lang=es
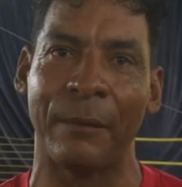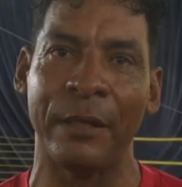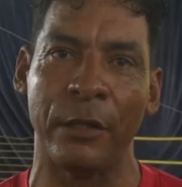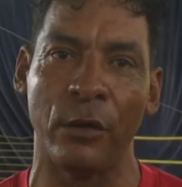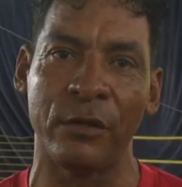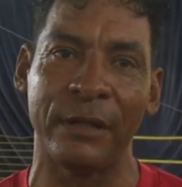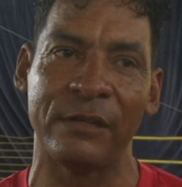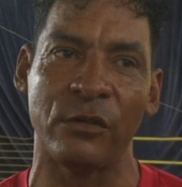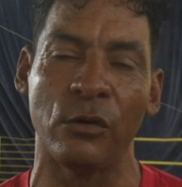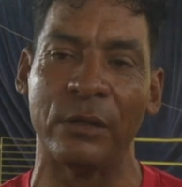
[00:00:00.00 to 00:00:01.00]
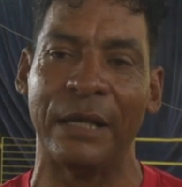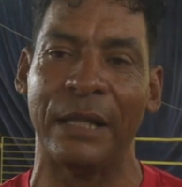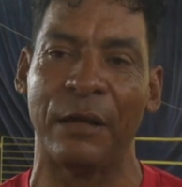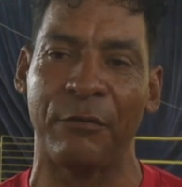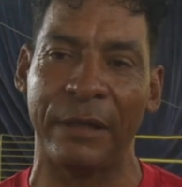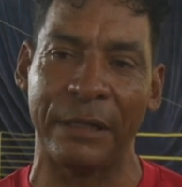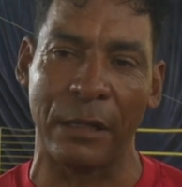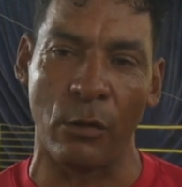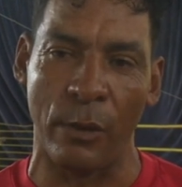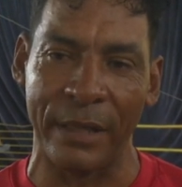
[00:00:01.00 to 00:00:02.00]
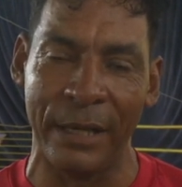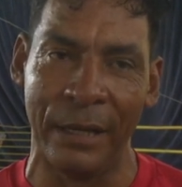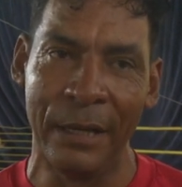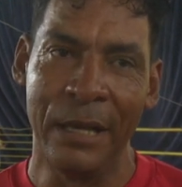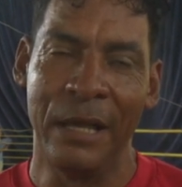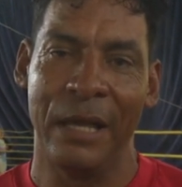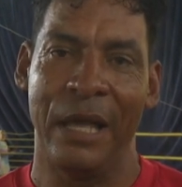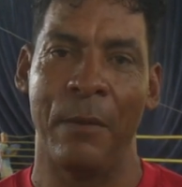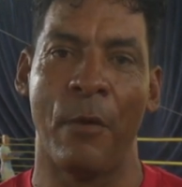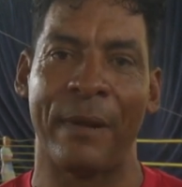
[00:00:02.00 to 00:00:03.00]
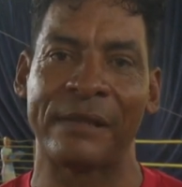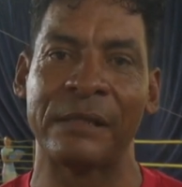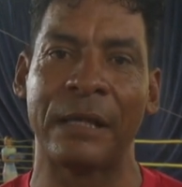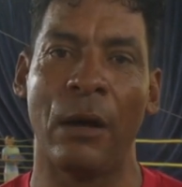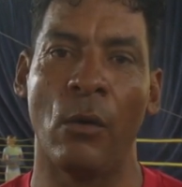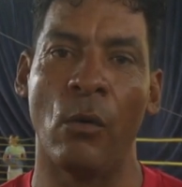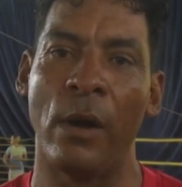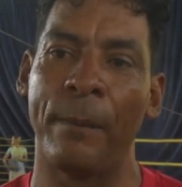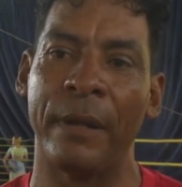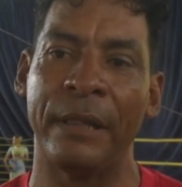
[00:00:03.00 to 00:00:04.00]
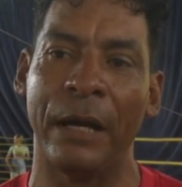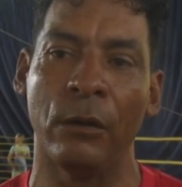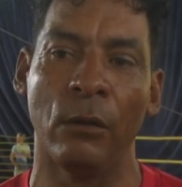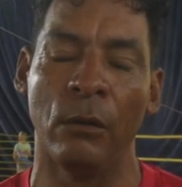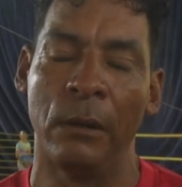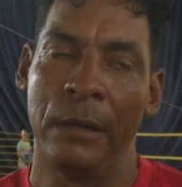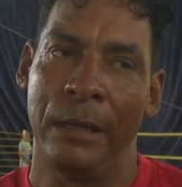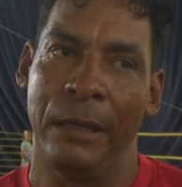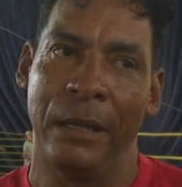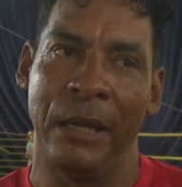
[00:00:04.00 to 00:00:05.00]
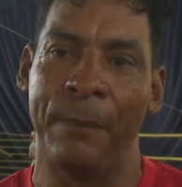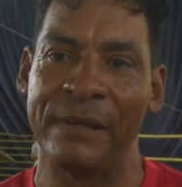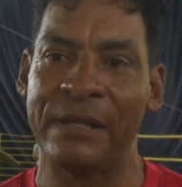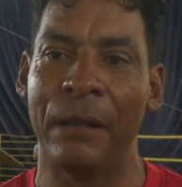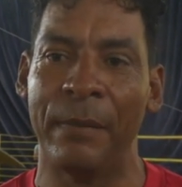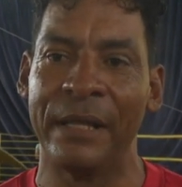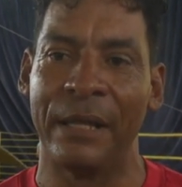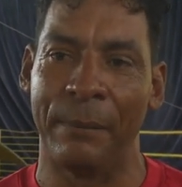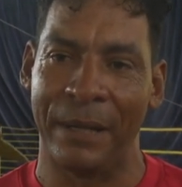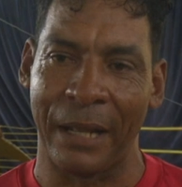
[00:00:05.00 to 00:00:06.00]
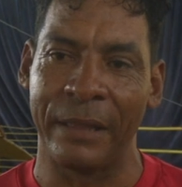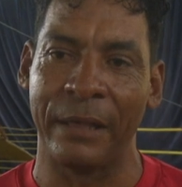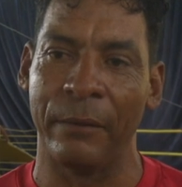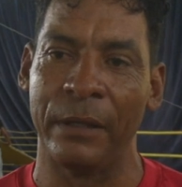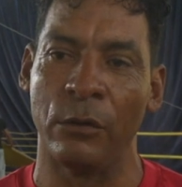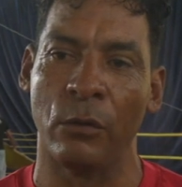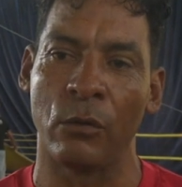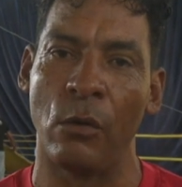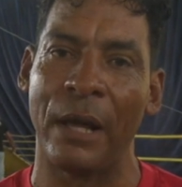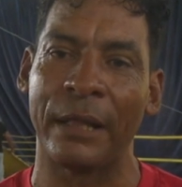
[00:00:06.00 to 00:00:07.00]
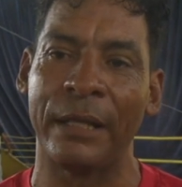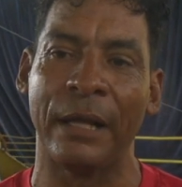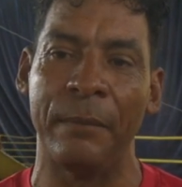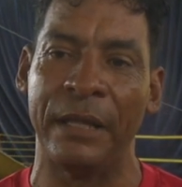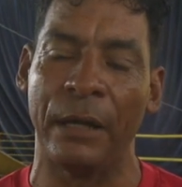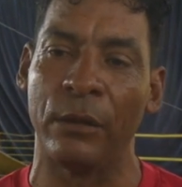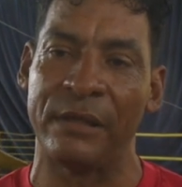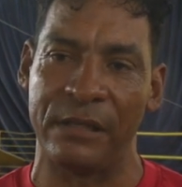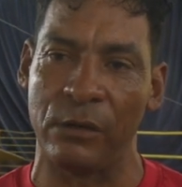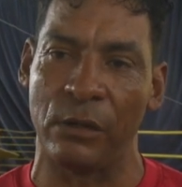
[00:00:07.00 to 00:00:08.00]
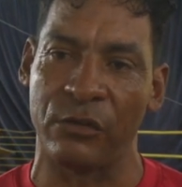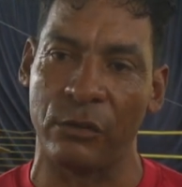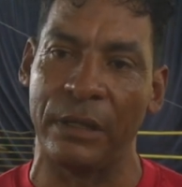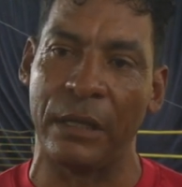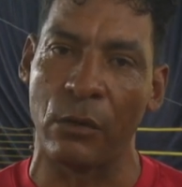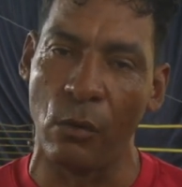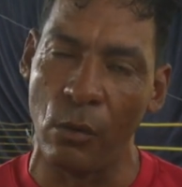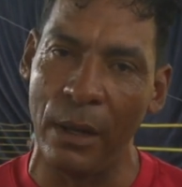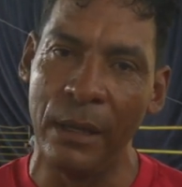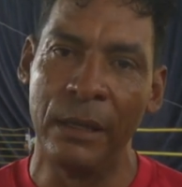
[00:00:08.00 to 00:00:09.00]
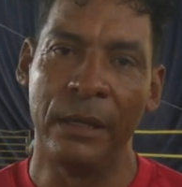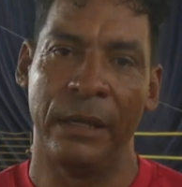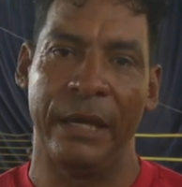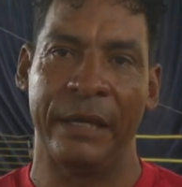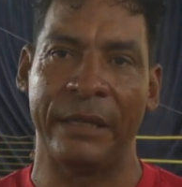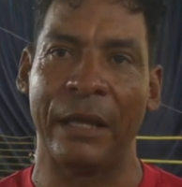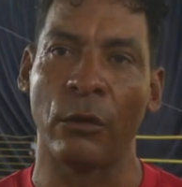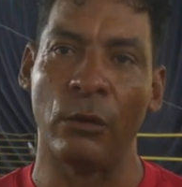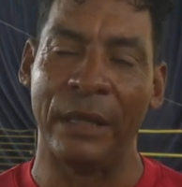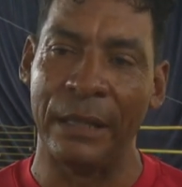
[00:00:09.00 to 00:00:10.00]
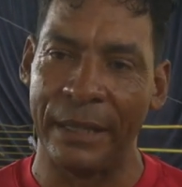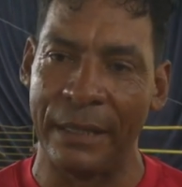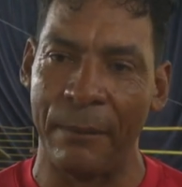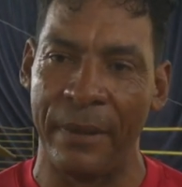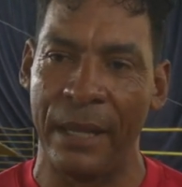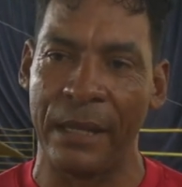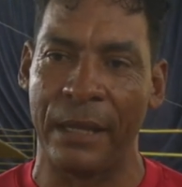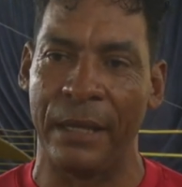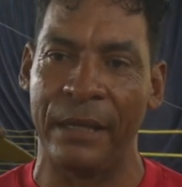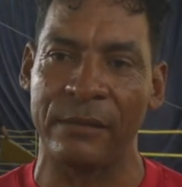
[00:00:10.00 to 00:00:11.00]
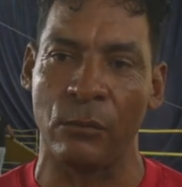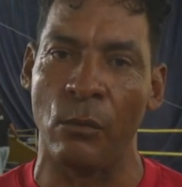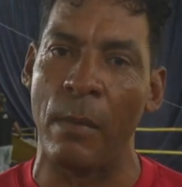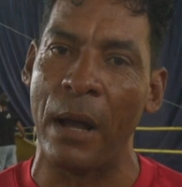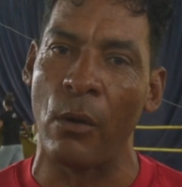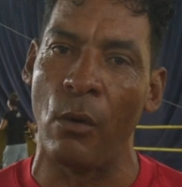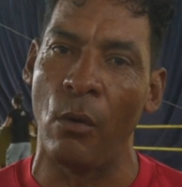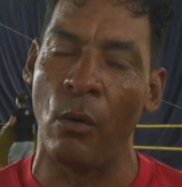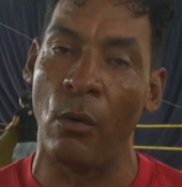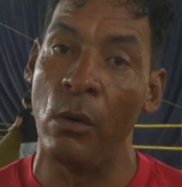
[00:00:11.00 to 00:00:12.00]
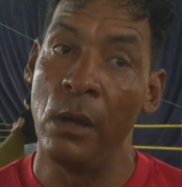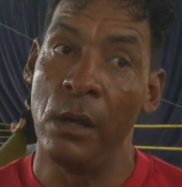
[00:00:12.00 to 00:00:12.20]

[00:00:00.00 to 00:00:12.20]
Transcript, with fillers: la 28 edición de la fiesta de la Cobanía hemos presentado un espectáculo especialmente para este evento con artistas invitados del Circo Nacional de Cuba. Está Rudy Lai también, que es un mago